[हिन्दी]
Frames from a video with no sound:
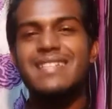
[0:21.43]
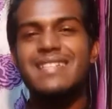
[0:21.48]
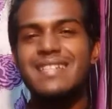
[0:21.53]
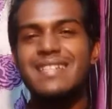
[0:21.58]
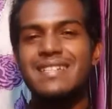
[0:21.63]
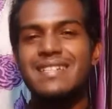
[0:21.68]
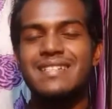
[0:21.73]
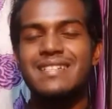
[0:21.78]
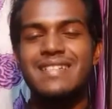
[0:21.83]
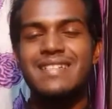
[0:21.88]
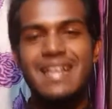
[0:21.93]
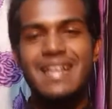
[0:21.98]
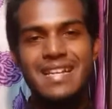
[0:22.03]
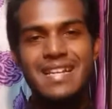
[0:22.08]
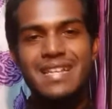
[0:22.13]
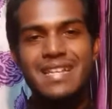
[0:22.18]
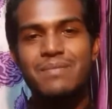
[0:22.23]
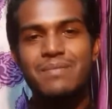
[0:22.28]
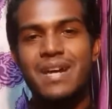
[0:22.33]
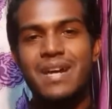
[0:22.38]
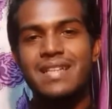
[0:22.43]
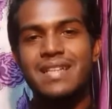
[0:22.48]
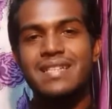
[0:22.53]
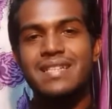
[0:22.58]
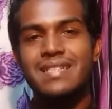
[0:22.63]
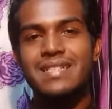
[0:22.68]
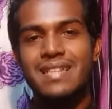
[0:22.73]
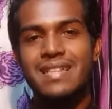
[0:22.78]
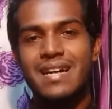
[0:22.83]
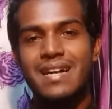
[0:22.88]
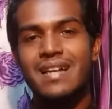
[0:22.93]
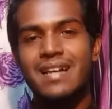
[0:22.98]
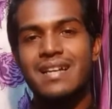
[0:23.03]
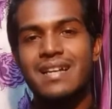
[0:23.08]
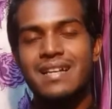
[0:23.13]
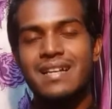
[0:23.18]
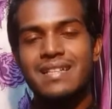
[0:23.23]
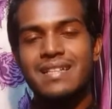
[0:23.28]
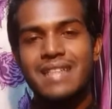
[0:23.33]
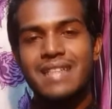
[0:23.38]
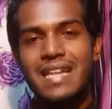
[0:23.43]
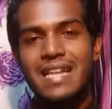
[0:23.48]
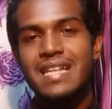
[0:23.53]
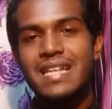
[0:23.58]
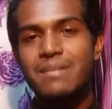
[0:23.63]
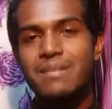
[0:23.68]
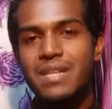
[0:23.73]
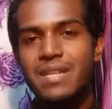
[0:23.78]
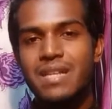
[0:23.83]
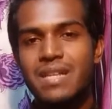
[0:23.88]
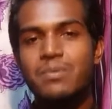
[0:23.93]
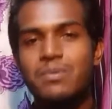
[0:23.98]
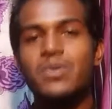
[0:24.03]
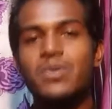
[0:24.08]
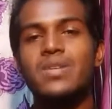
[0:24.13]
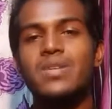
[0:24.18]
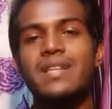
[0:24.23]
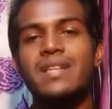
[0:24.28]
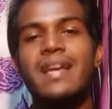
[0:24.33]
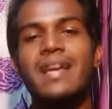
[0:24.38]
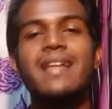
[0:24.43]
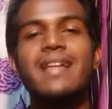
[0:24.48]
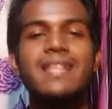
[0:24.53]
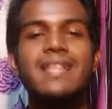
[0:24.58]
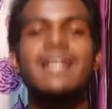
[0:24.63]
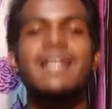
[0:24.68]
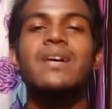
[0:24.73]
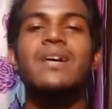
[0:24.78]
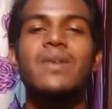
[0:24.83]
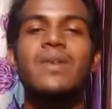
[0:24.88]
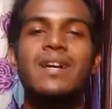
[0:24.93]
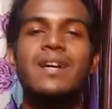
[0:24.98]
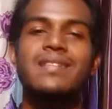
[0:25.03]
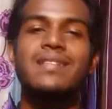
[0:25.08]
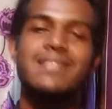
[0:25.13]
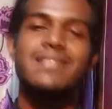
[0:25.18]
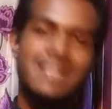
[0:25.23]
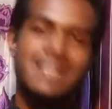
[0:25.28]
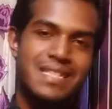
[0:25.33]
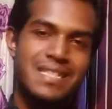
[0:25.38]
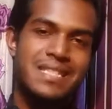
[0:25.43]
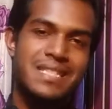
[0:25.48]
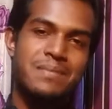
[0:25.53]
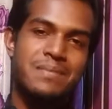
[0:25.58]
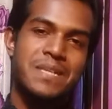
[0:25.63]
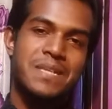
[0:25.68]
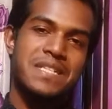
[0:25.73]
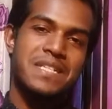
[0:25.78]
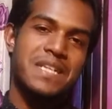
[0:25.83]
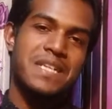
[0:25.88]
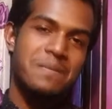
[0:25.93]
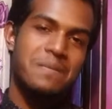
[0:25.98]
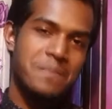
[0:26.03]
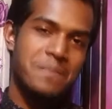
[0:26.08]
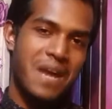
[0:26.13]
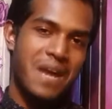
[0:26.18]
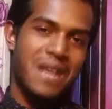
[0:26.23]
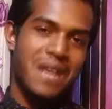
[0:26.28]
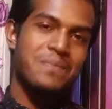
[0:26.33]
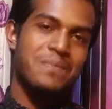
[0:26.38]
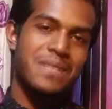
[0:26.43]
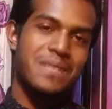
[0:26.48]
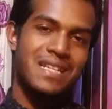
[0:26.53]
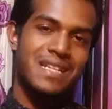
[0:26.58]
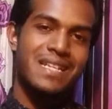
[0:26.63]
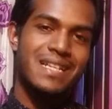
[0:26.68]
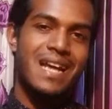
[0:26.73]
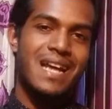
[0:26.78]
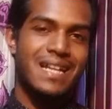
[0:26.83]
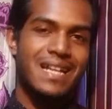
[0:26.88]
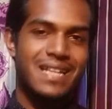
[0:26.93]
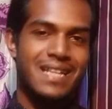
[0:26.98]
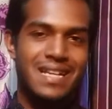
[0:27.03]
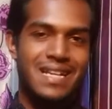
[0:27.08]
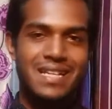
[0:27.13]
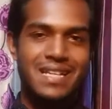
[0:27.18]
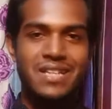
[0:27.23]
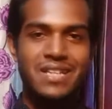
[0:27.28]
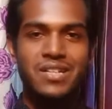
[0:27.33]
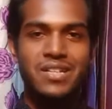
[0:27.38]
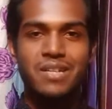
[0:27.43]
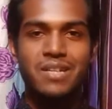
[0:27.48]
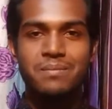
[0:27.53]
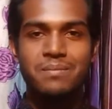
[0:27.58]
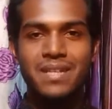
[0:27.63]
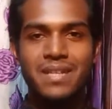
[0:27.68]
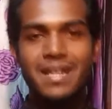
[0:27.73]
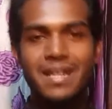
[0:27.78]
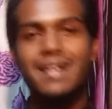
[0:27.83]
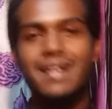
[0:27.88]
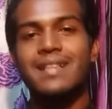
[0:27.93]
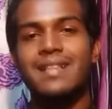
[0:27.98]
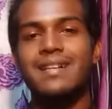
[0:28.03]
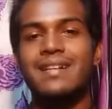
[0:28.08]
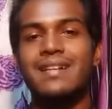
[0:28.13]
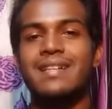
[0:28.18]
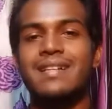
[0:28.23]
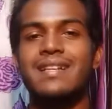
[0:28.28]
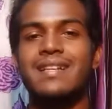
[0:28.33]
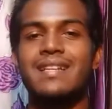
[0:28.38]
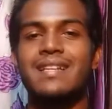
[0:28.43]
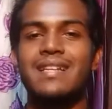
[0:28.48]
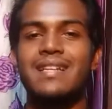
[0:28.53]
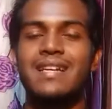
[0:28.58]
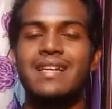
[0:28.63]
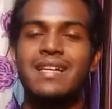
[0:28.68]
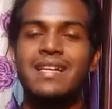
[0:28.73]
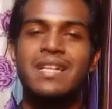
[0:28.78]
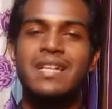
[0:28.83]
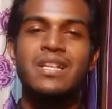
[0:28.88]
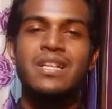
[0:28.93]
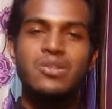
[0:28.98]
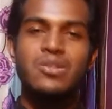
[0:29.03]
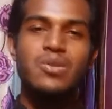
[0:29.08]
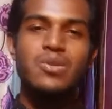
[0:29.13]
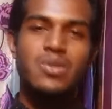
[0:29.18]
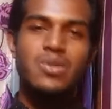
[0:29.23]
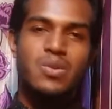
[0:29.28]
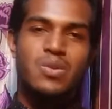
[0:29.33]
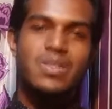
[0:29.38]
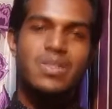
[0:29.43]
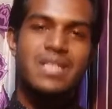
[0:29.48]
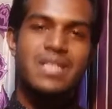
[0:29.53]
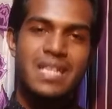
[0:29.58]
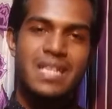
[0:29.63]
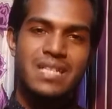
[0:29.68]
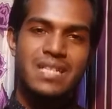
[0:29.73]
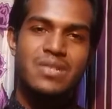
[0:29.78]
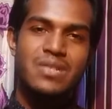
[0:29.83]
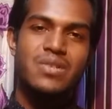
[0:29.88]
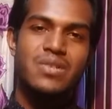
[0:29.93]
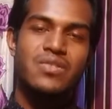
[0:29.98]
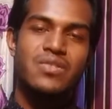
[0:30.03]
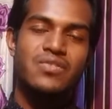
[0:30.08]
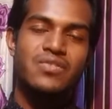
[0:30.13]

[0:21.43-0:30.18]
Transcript: दिए तारीख के बाद इतना तारीख के बाद आपको नहीं देना होगा सिक्स पैसा पर मिनट आधार नेटवर्क पर कॉल करने के लिए तो दोस्तों ये जो